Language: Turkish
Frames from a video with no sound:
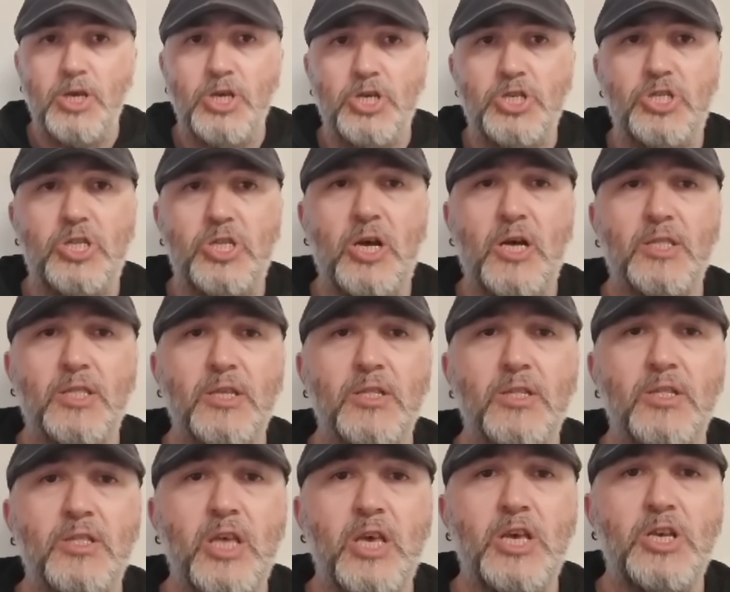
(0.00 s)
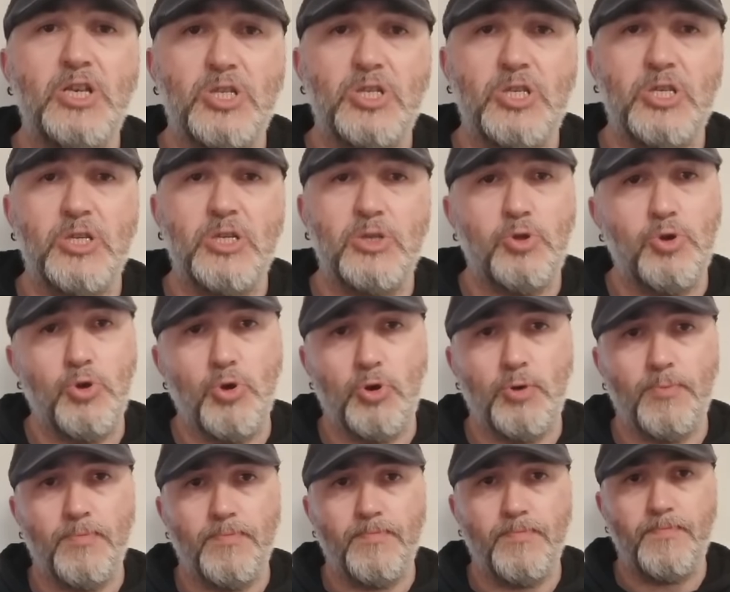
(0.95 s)
iştihadını değiştir
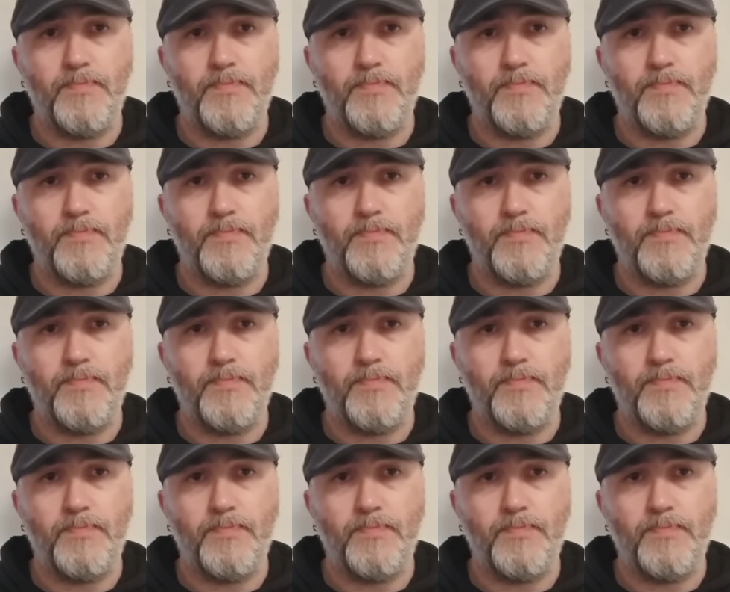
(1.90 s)
diyor.